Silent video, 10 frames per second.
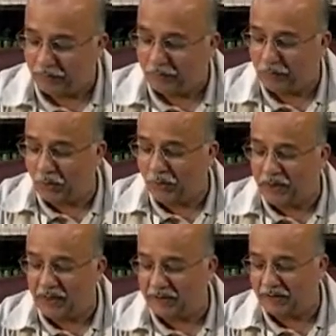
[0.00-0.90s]

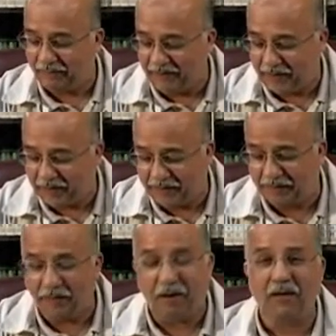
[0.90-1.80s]
göklerin ve
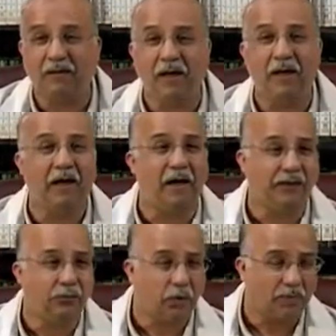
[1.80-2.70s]
yerin Allah'a
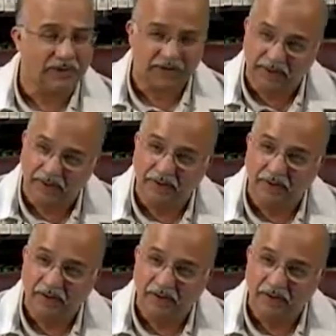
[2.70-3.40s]
ait olmasının,